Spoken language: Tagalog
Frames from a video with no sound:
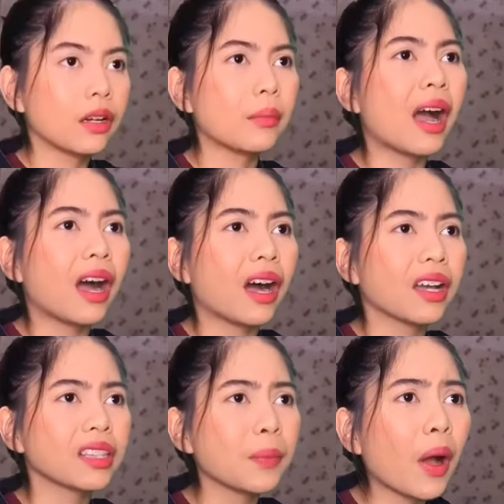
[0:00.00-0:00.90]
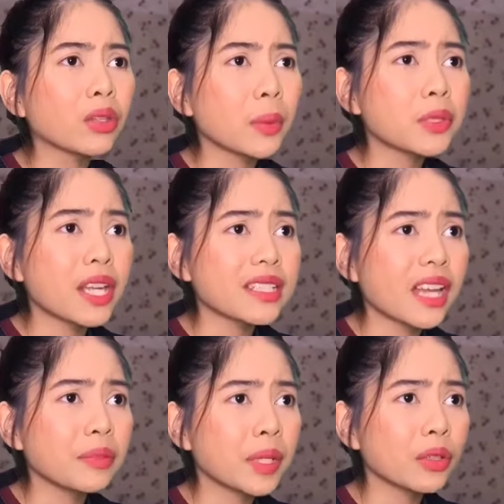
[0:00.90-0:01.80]
Ma, hindi pa ako tapos sa
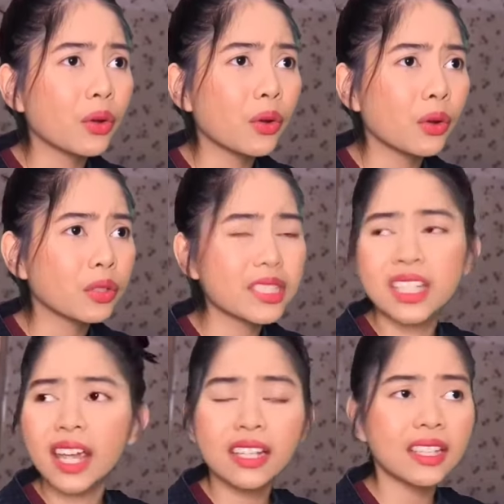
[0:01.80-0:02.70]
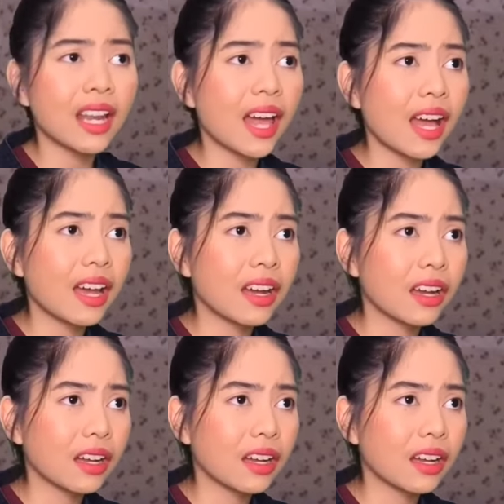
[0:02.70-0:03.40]
assignment ko. Si Jenna na lang.